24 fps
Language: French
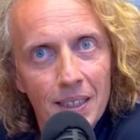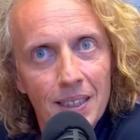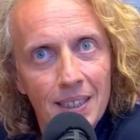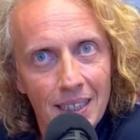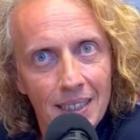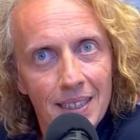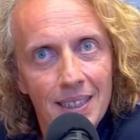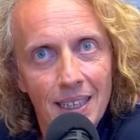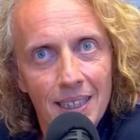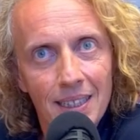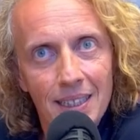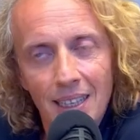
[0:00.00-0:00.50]

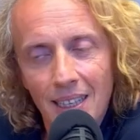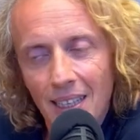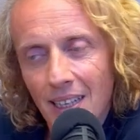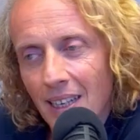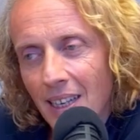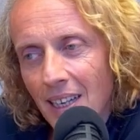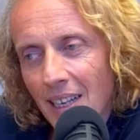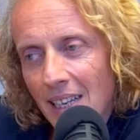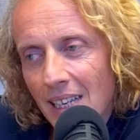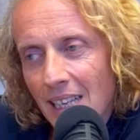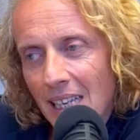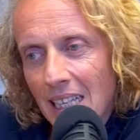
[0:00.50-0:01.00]
je
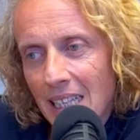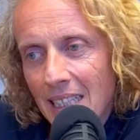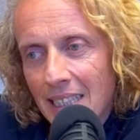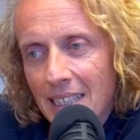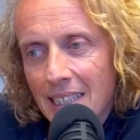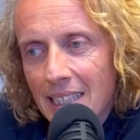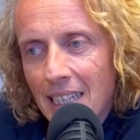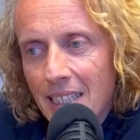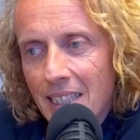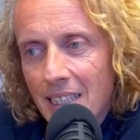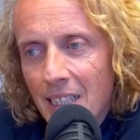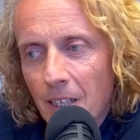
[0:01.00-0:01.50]
superpose les
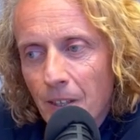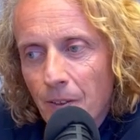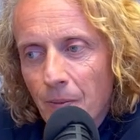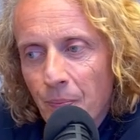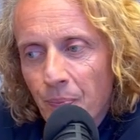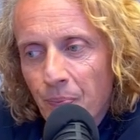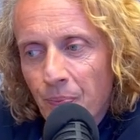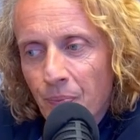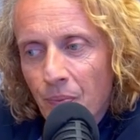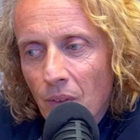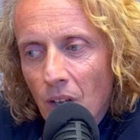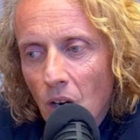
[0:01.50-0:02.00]
textes
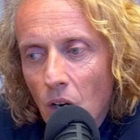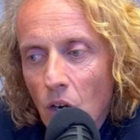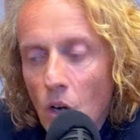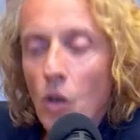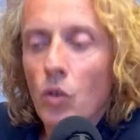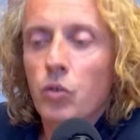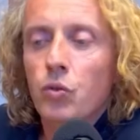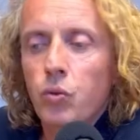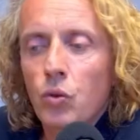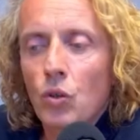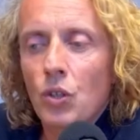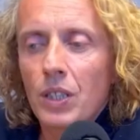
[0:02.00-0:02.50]
les uns
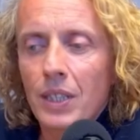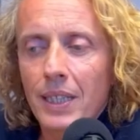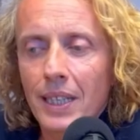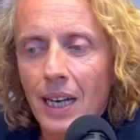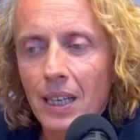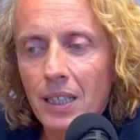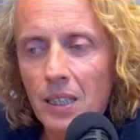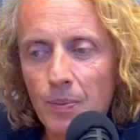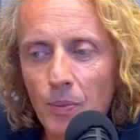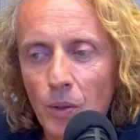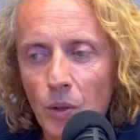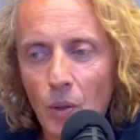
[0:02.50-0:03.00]
après les
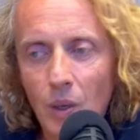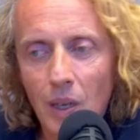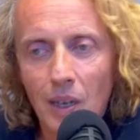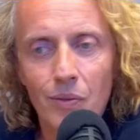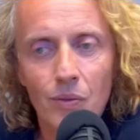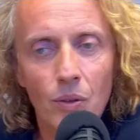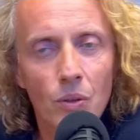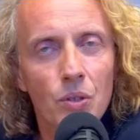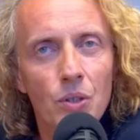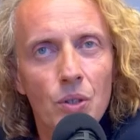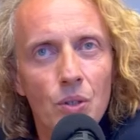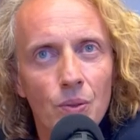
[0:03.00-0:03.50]
autres, ou
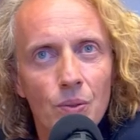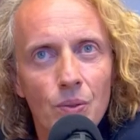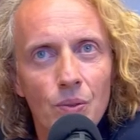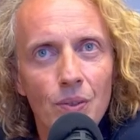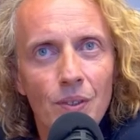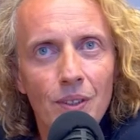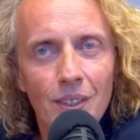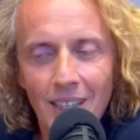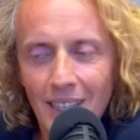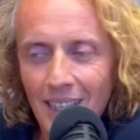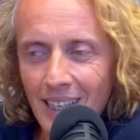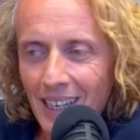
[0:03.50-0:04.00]
les, uns sur
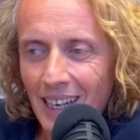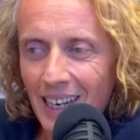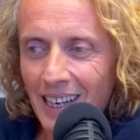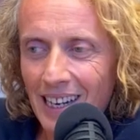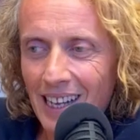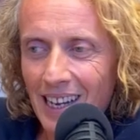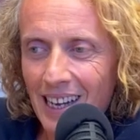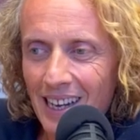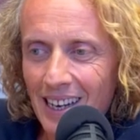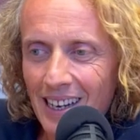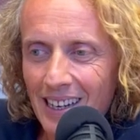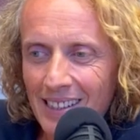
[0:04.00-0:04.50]
les autres, si j'ose
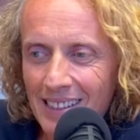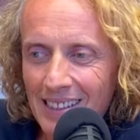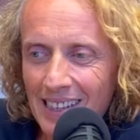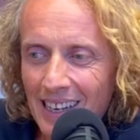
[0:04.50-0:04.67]
dire.